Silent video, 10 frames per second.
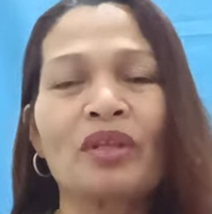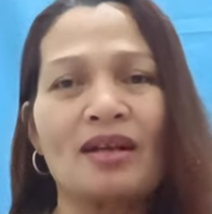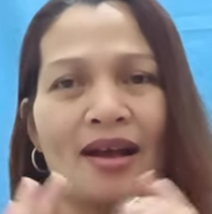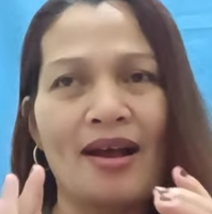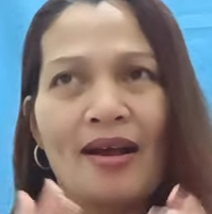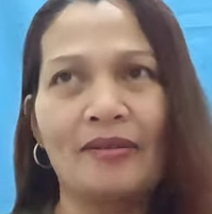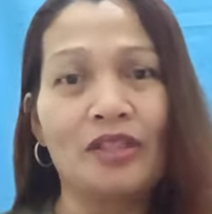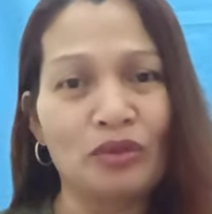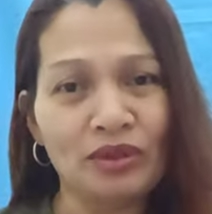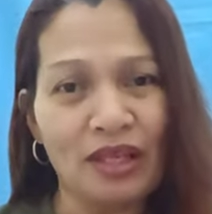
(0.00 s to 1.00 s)
uh,
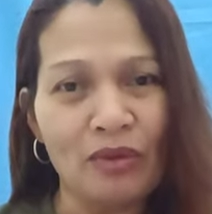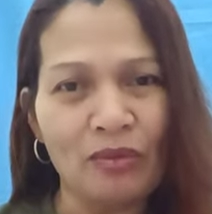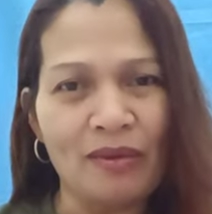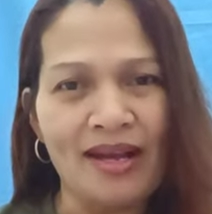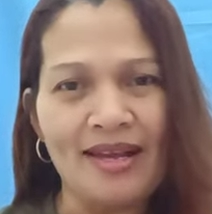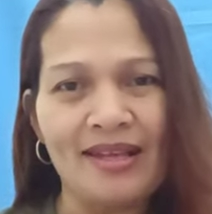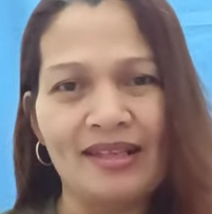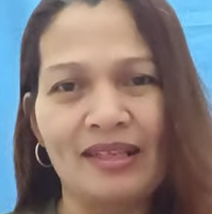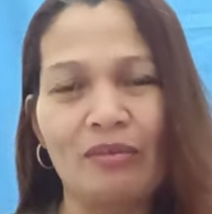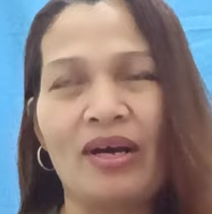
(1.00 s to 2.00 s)
dito sa lupa,
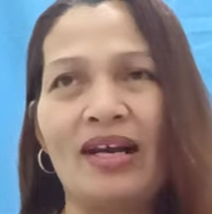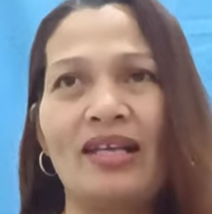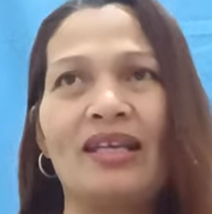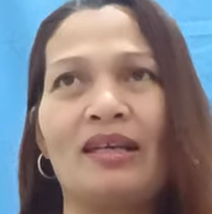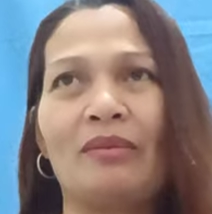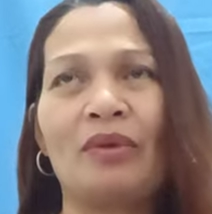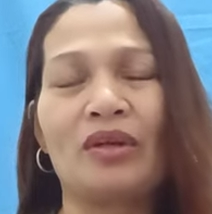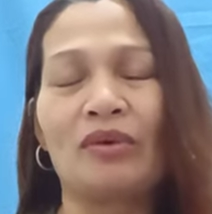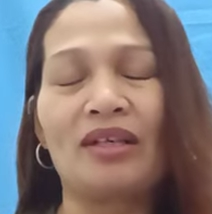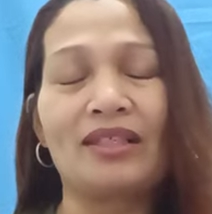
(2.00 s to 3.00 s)
'di ba?
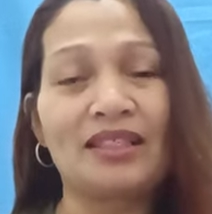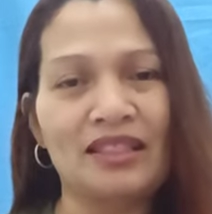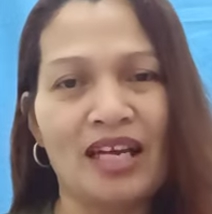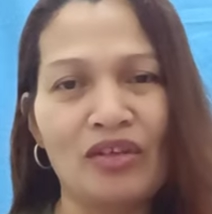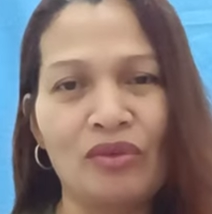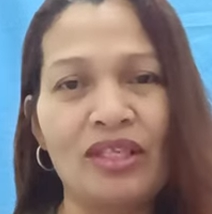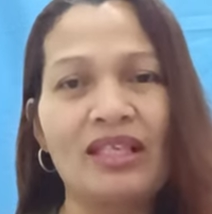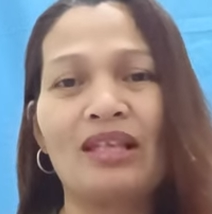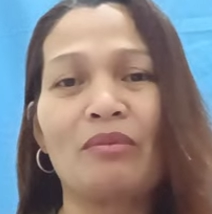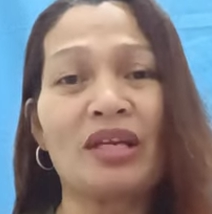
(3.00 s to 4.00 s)
pero ang Kristiyano hindi
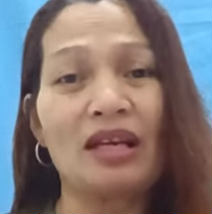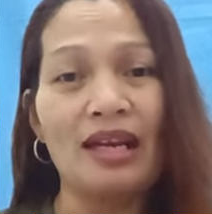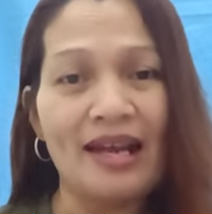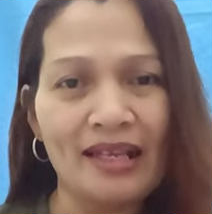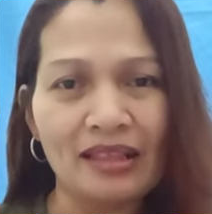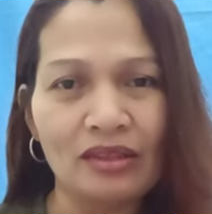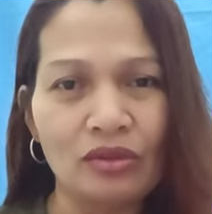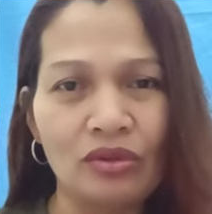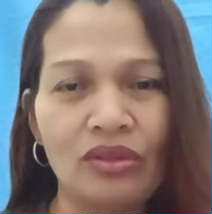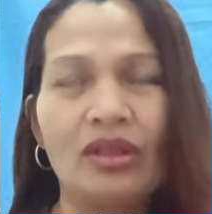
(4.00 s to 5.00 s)
naman lahat
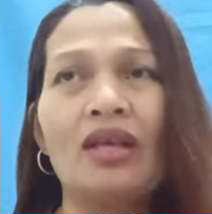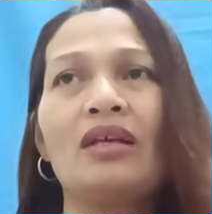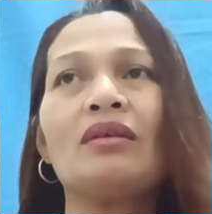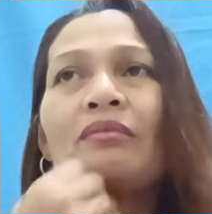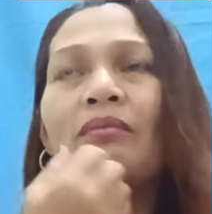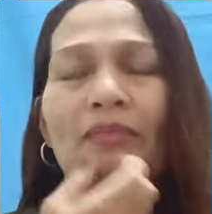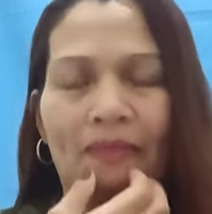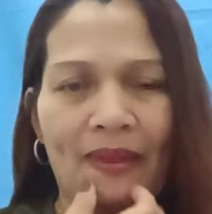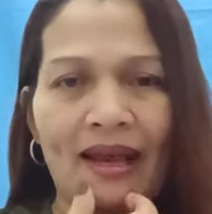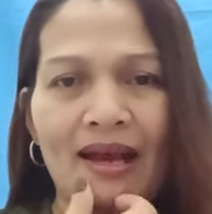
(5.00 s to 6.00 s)
good.
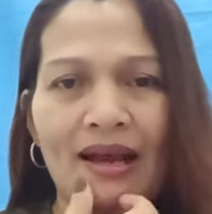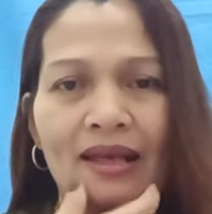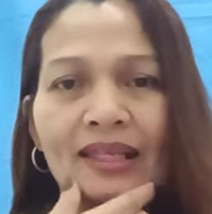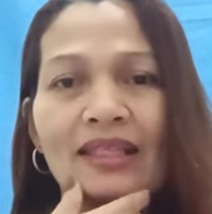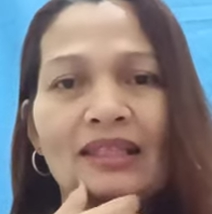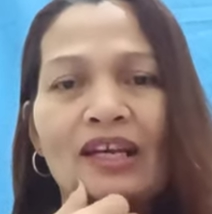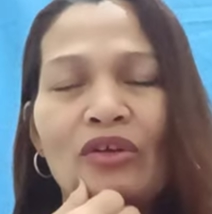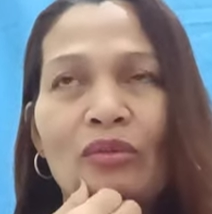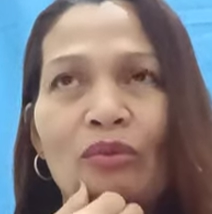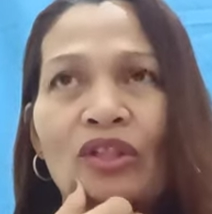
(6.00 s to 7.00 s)
Uh, hindi
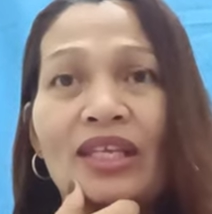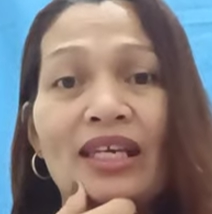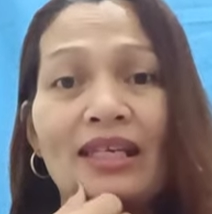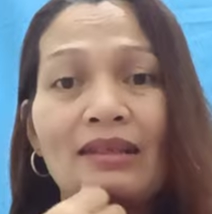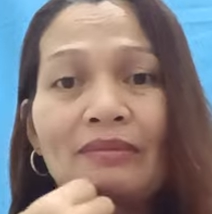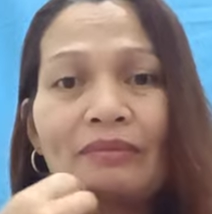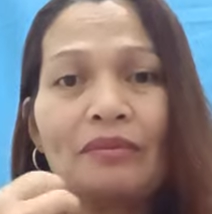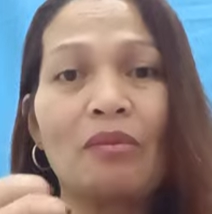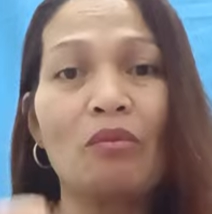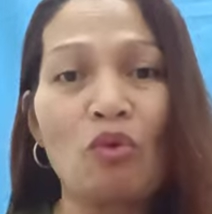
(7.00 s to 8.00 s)
tayo pwedeng
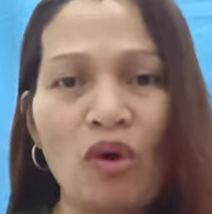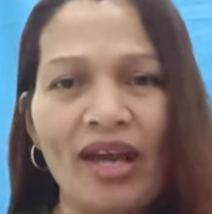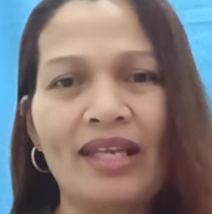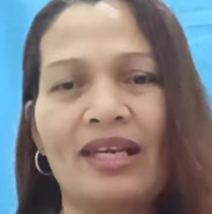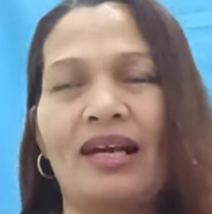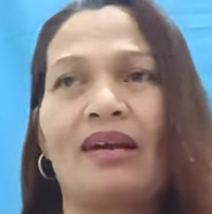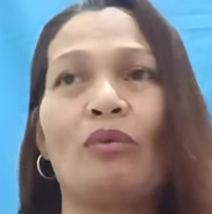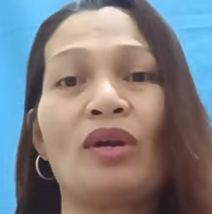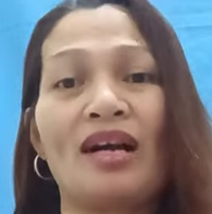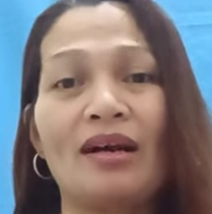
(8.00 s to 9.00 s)
mamuhay na walang